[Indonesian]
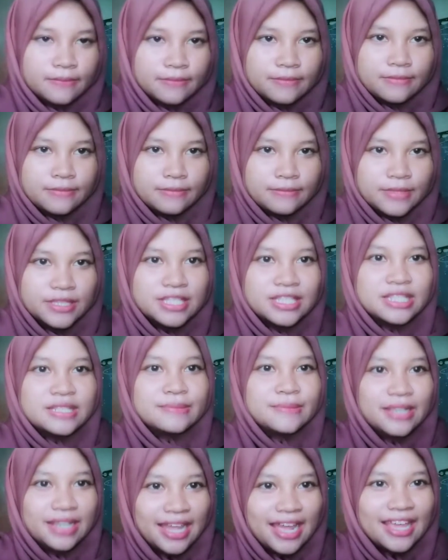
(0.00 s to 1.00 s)

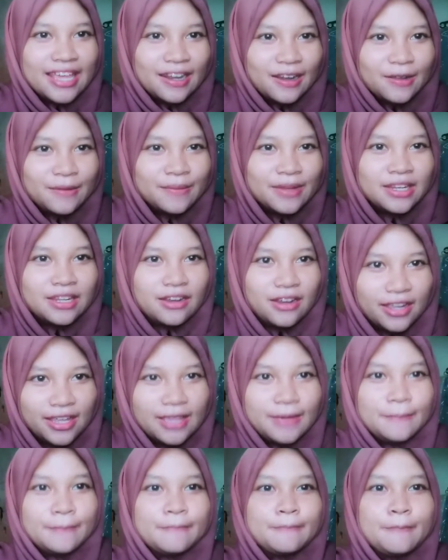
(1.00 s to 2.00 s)

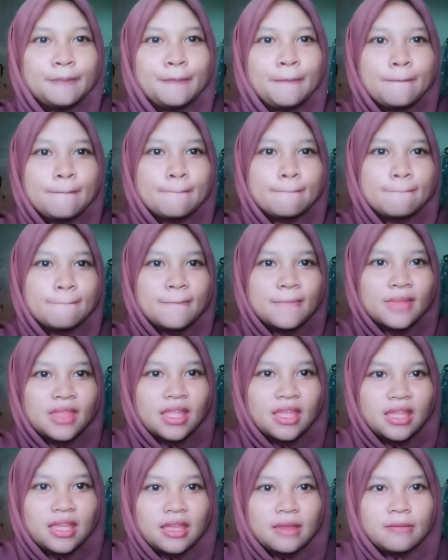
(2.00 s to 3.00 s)
Bismillahirrahmanirrahim
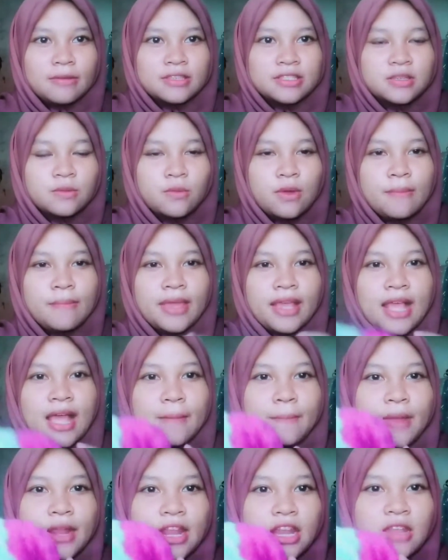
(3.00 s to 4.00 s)
semua make
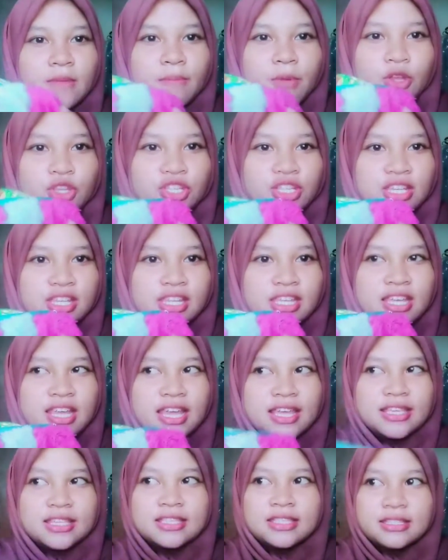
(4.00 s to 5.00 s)
up ada di pouch ini
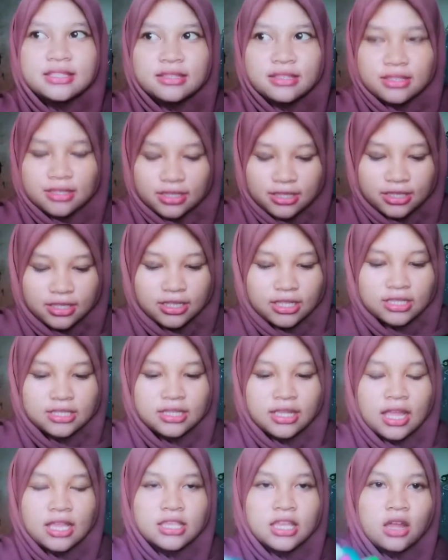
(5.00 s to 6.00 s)
guys ini
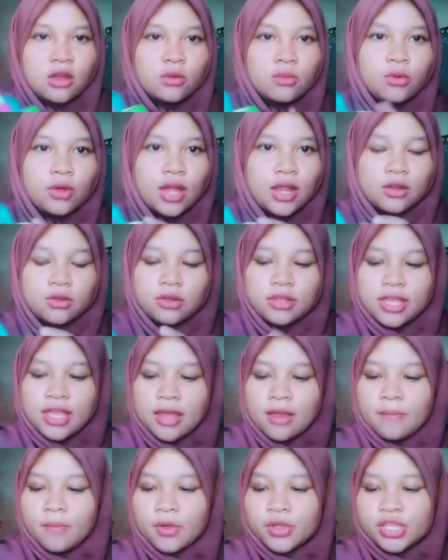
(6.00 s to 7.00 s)
sengaja aku buka dulu
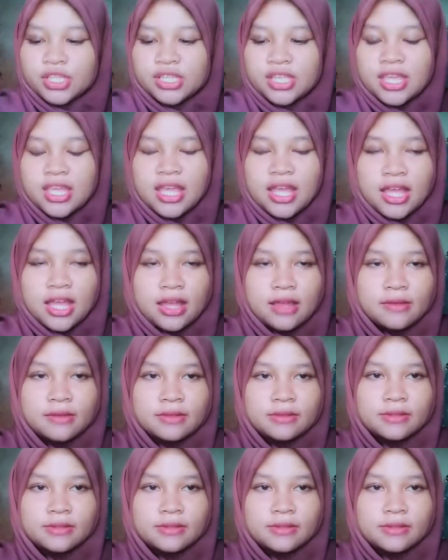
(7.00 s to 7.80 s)
ya pouchnya ya